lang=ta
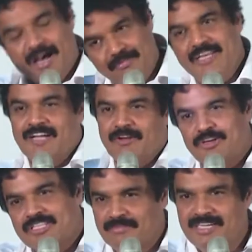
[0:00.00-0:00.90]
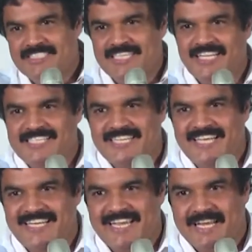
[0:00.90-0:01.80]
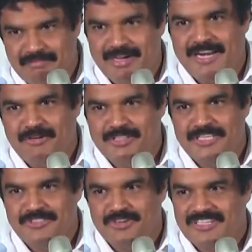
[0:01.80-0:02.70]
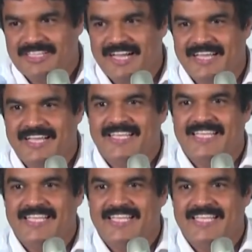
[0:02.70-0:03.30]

அமெரிக்காவில் ஒரு தமிழன் ஜேர்னலிஸ்ட்டாக இருக்கேன் நம்மளால் ஒருத்தன் சொல்கிறதுக்காக